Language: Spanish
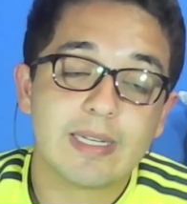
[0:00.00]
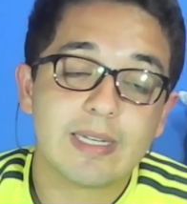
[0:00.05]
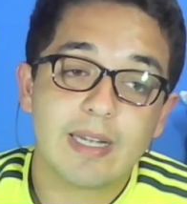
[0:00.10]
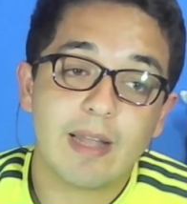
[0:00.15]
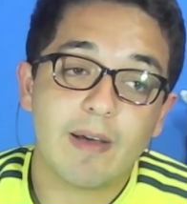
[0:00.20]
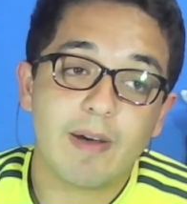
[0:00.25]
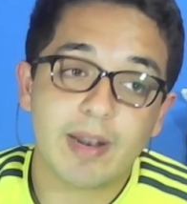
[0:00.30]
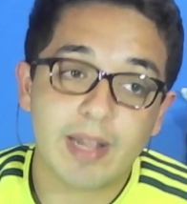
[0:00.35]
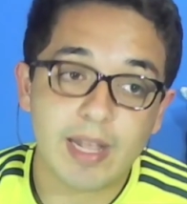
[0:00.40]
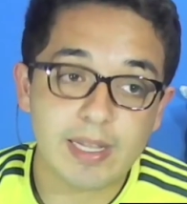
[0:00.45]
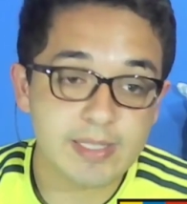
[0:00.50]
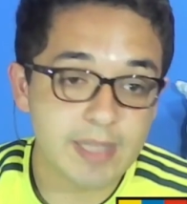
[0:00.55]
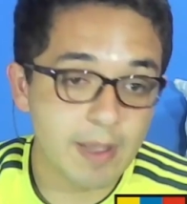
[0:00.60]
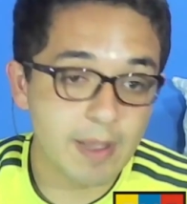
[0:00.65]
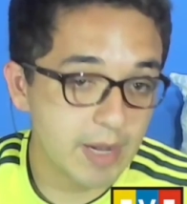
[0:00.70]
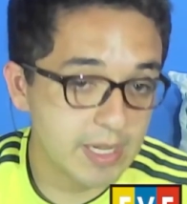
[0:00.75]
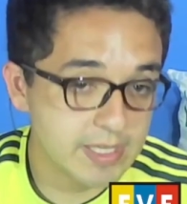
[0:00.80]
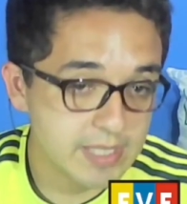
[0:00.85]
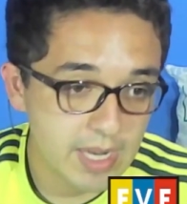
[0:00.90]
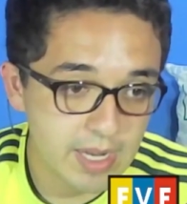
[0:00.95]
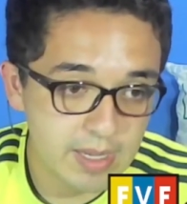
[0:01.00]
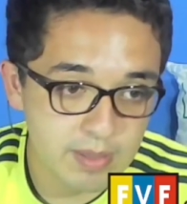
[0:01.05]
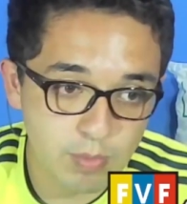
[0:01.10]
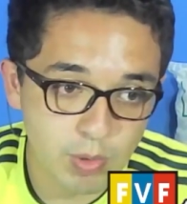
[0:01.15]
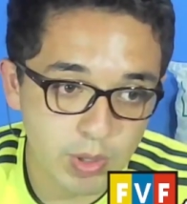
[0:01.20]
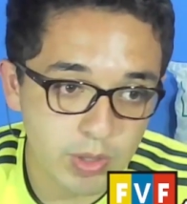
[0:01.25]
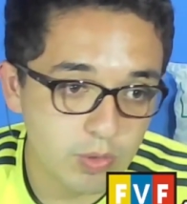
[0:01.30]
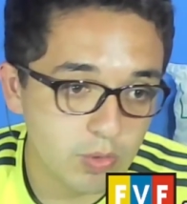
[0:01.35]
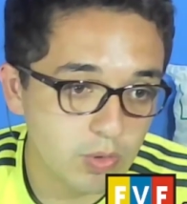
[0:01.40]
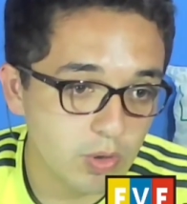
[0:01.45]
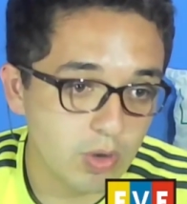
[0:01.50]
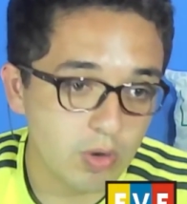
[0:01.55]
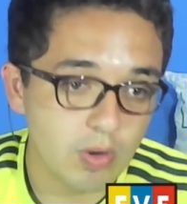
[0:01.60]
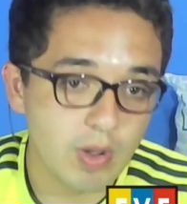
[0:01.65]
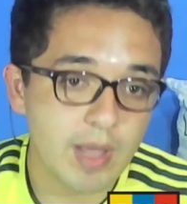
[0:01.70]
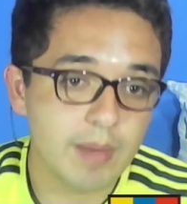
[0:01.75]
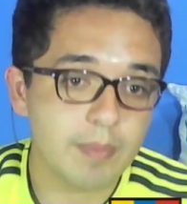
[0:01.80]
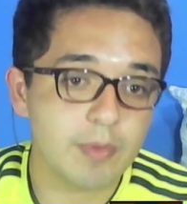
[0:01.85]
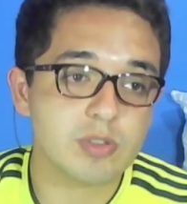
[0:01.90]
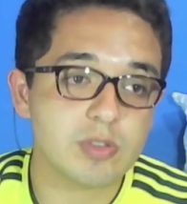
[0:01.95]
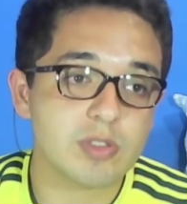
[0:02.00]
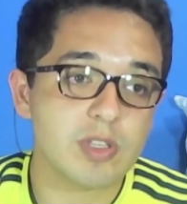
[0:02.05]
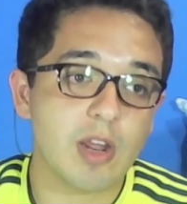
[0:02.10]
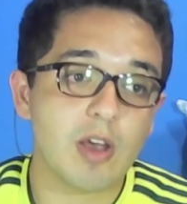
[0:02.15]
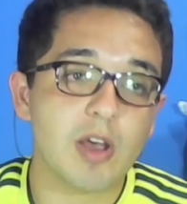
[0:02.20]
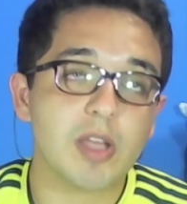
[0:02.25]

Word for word: La verdad es que Brasil es muy duro, lo ha demostrado,